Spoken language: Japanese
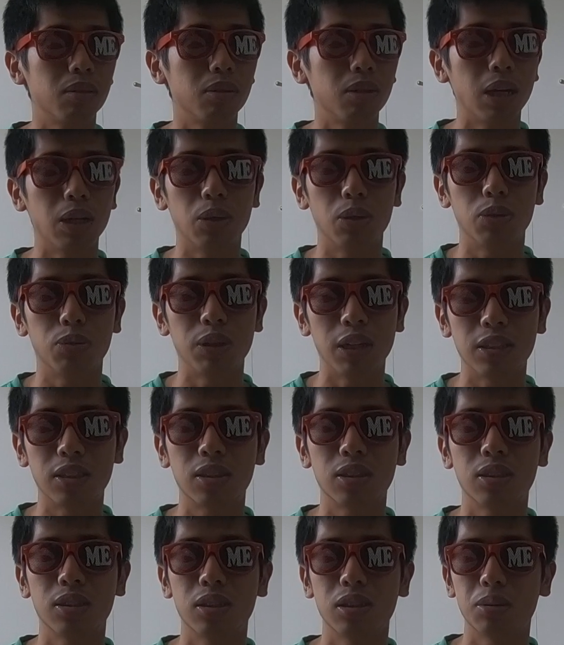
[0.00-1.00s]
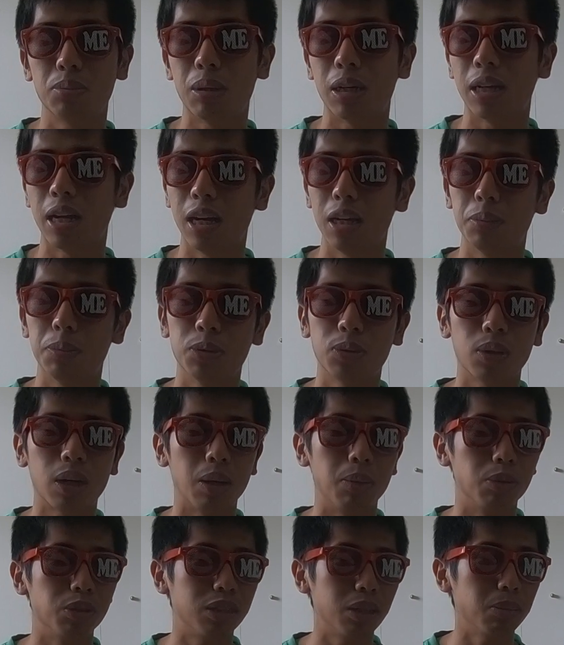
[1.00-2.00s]
あのフェス、まあ、ライブと
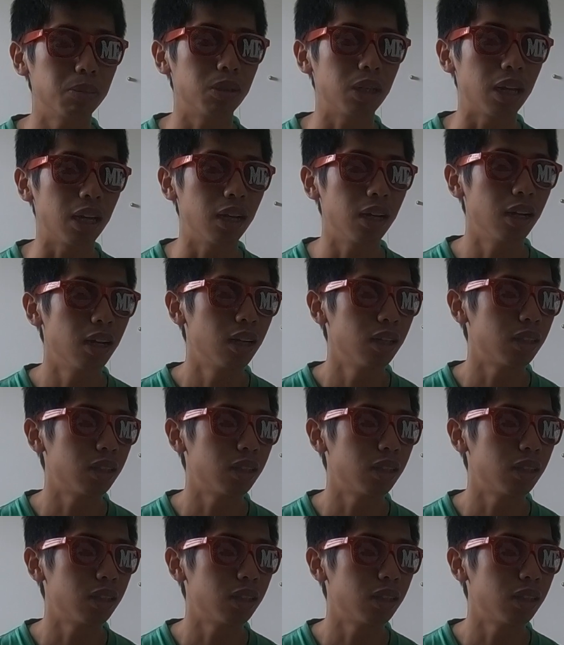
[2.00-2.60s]
かも全部ね